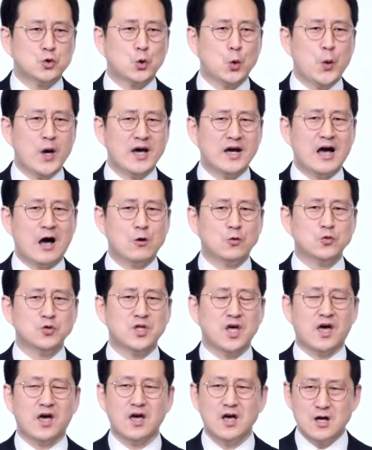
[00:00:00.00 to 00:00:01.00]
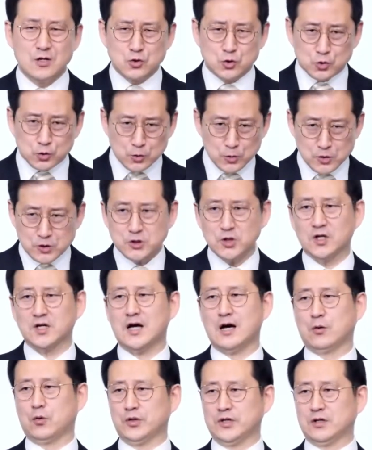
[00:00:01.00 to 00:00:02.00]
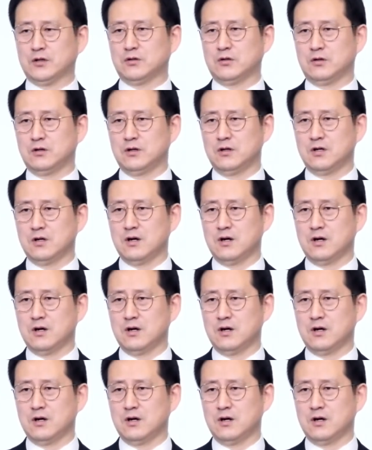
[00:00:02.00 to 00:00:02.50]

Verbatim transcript: 교회 가운데 출석하고 있고